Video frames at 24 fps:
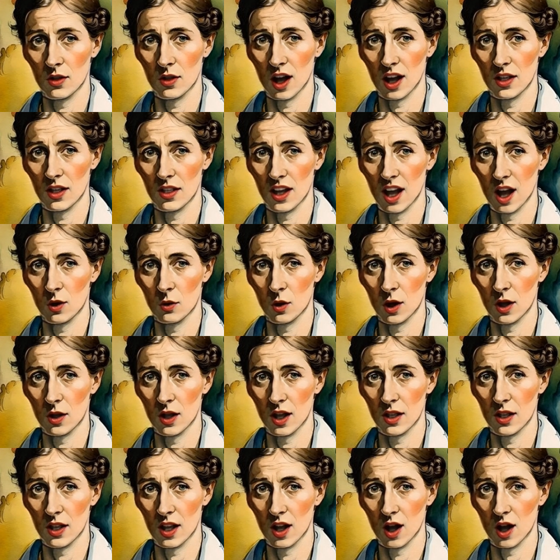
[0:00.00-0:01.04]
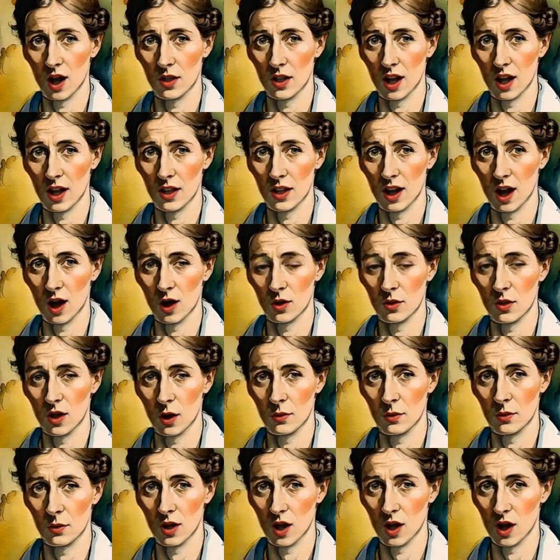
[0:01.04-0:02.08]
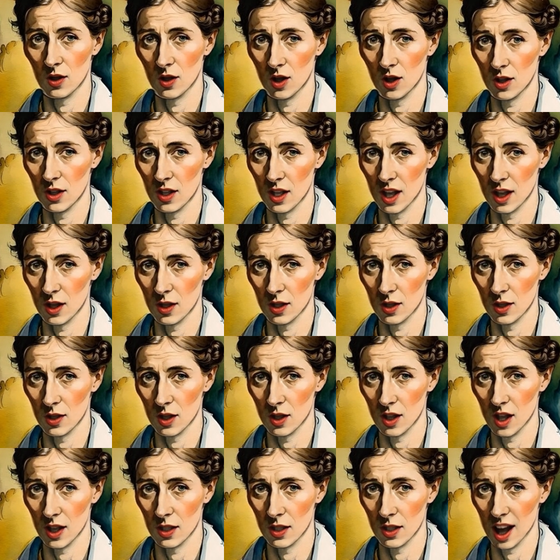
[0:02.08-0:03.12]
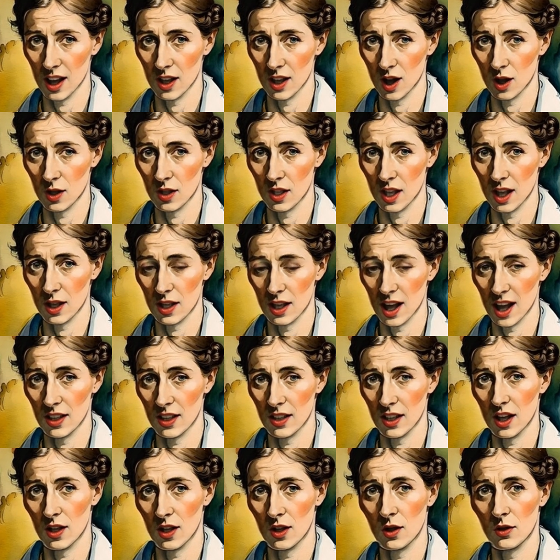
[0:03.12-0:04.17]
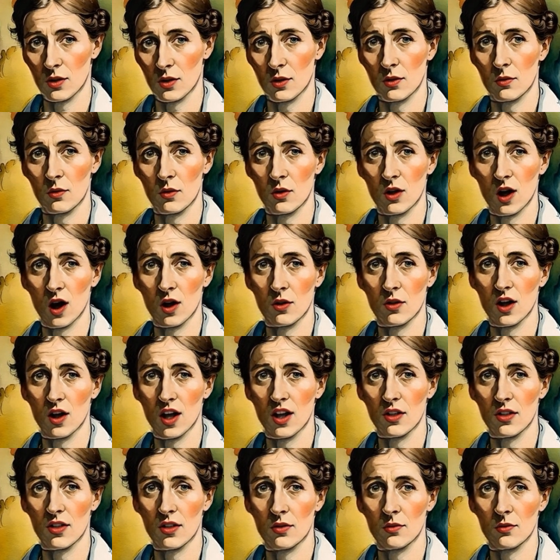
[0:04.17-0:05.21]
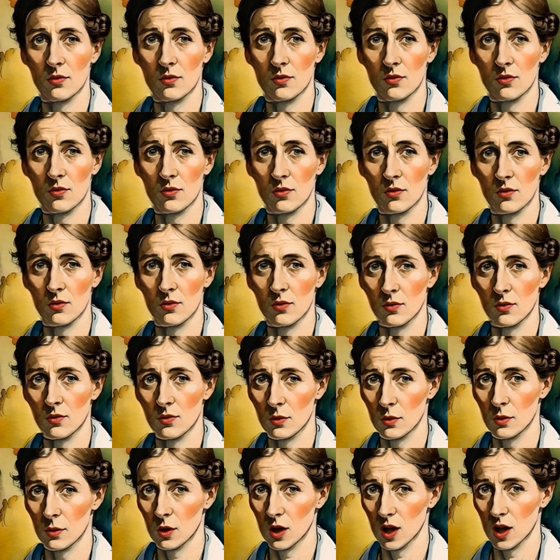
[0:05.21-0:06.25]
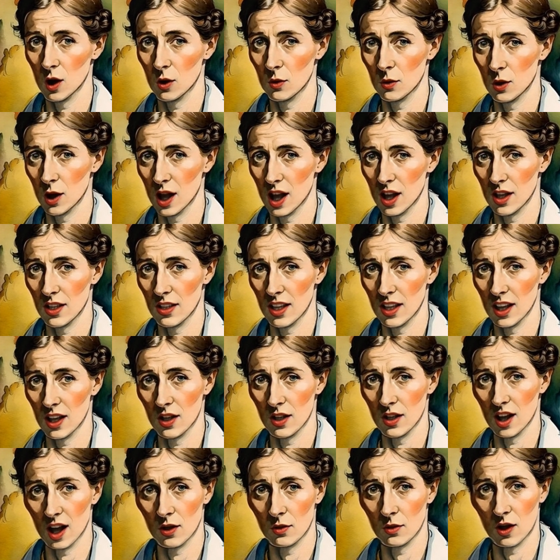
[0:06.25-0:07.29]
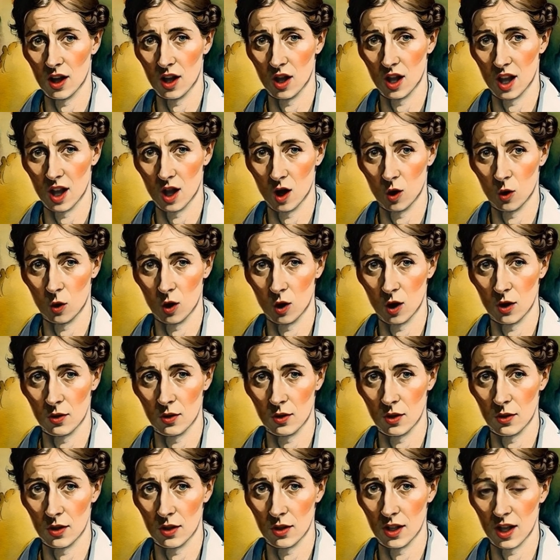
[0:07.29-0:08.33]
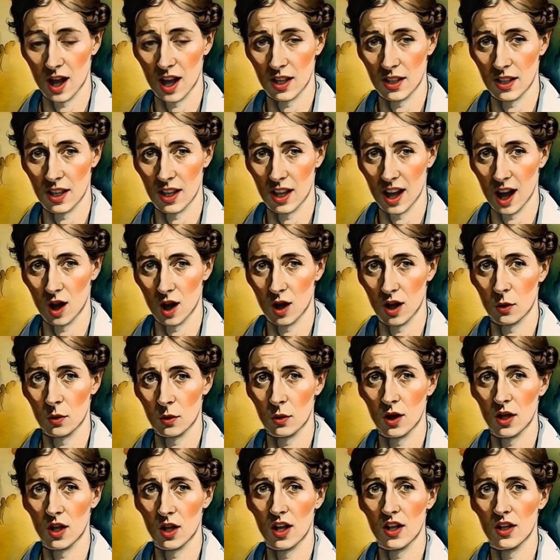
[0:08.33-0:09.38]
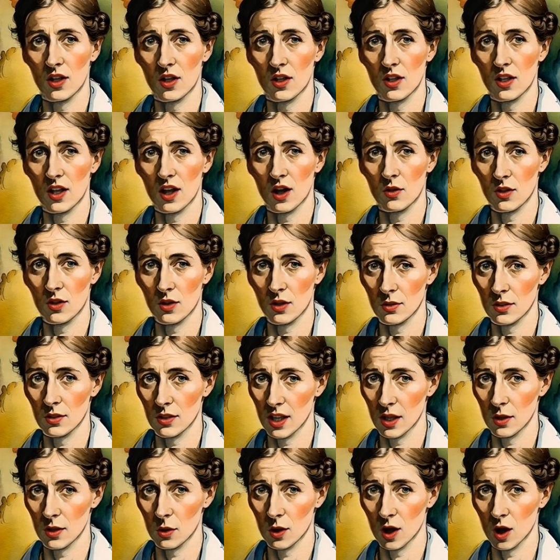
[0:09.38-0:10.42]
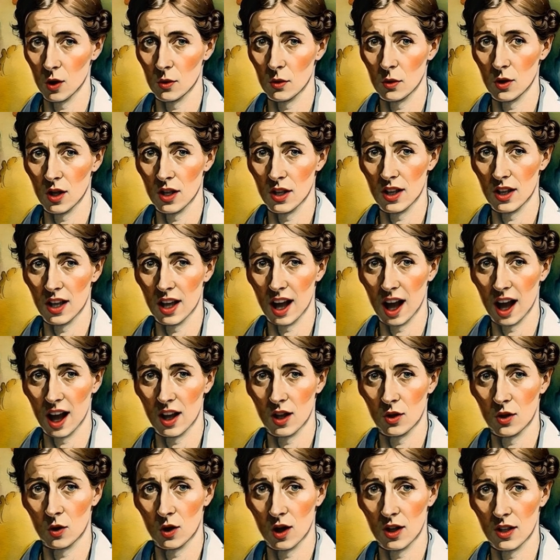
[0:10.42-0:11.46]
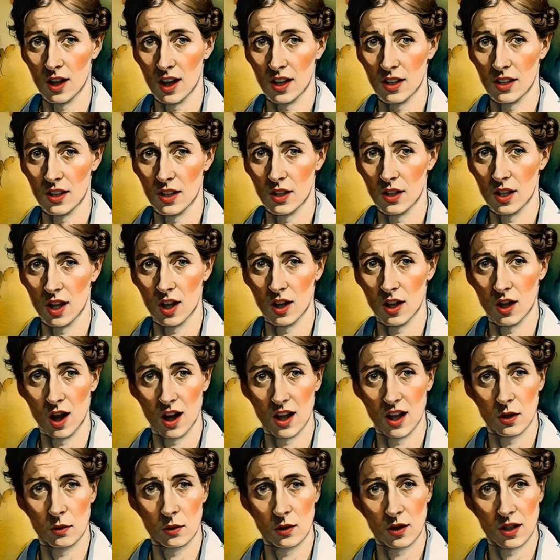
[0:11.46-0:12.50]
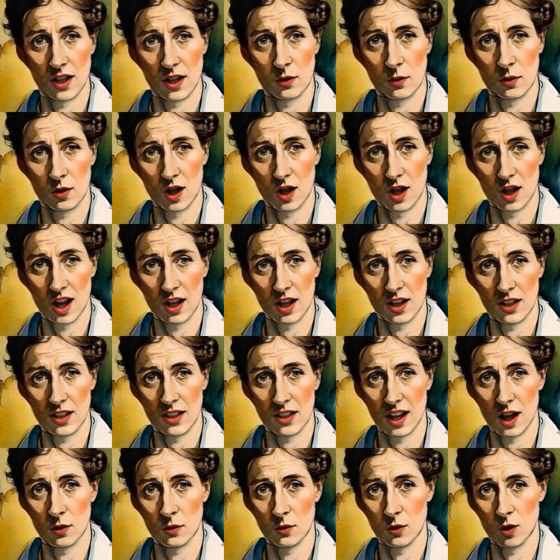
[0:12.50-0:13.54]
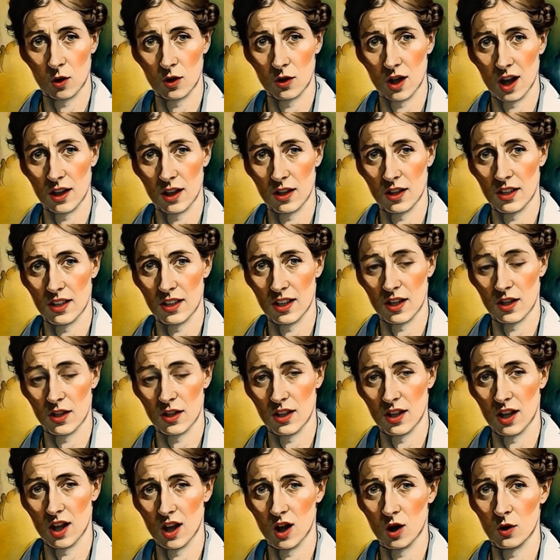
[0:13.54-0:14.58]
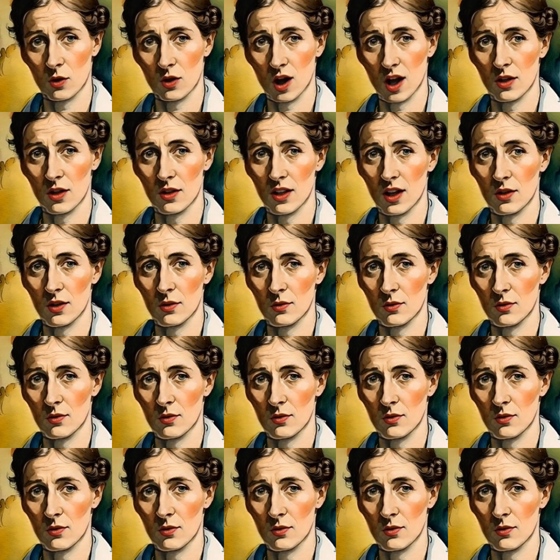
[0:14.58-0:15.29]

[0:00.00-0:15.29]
Nací el 25 de enero de 1882 en Kensington, Londres. Mi nombre es Edelaine Virginia Woolf, nacida con apellido Stephen, y me convertiría en una de las escritoras más influyentes e importantes del siglo XX.